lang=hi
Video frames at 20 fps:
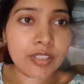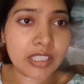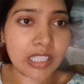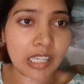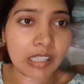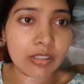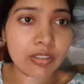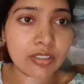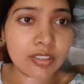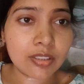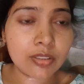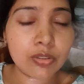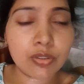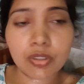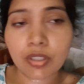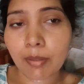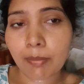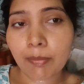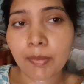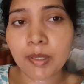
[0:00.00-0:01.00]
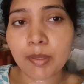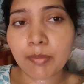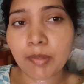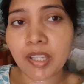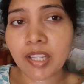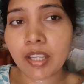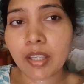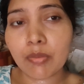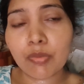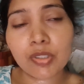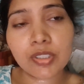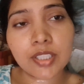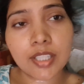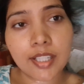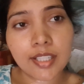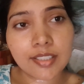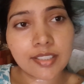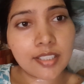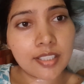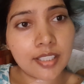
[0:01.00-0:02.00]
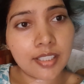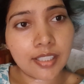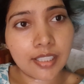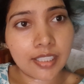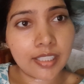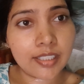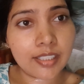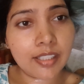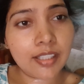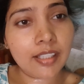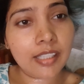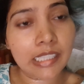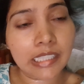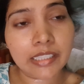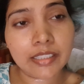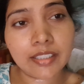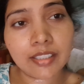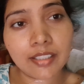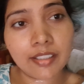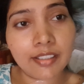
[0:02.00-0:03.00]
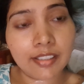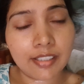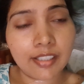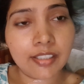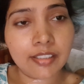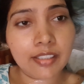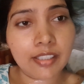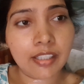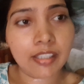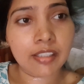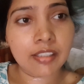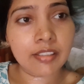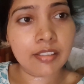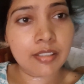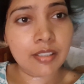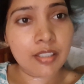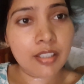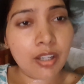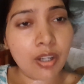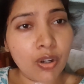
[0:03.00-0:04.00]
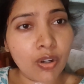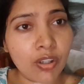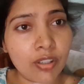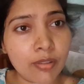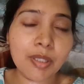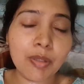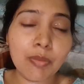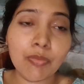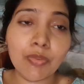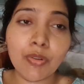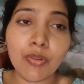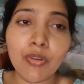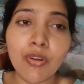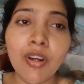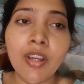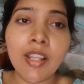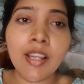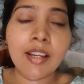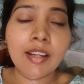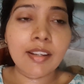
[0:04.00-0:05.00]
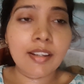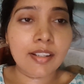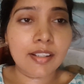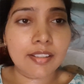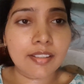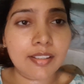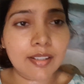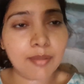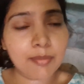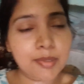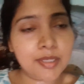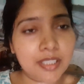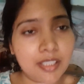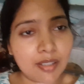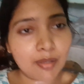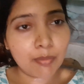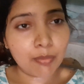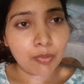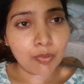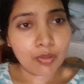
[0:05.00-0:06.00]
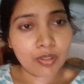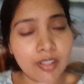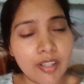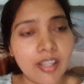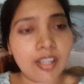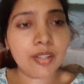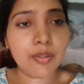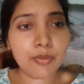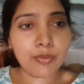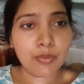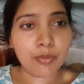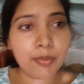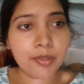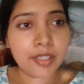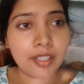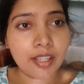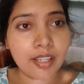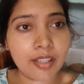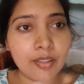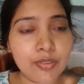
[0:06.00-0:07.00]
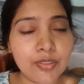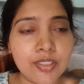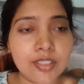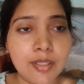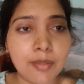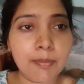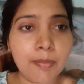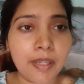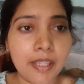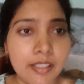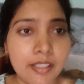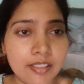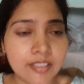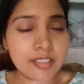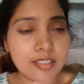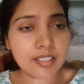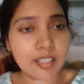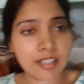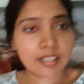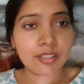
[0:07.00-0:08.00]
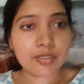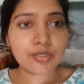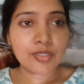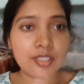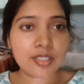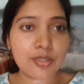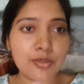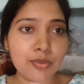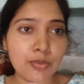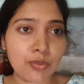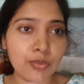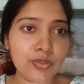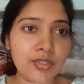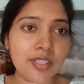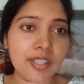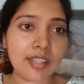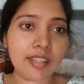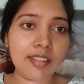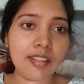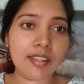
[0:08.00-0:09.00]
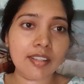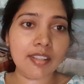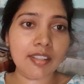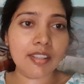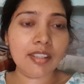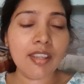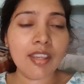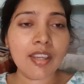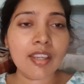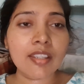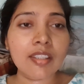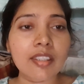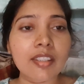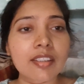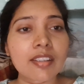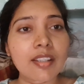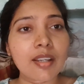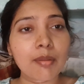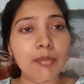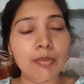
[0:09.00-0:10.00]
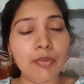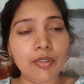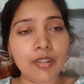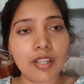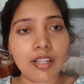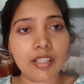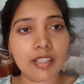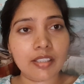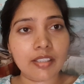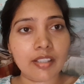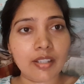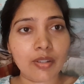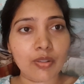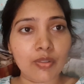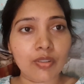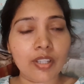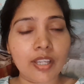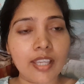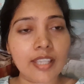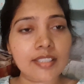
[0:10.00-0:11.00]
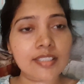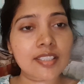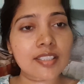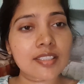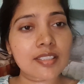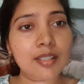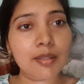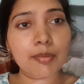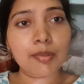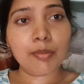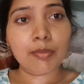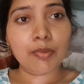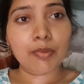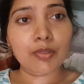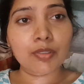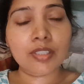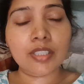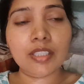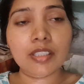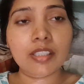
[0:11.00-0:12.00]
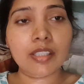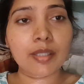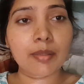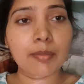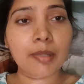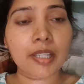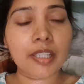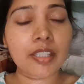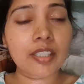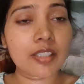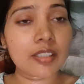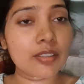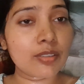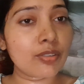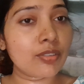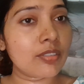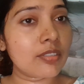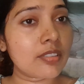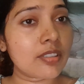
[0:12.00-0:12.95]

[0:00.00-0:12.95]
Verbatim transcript: विशाल को इसने जो थप्पड़ मारा है वो सरासर गलत है गलत है गलत है और ये वो लड़का बेचारा बोल रहा है रो भी रहा है उसके पेरेंट्स सारे उसके शो देख रहे हैं कितना बुरा लग रहा होगा ऐसे सभी बोल देते हैं भाई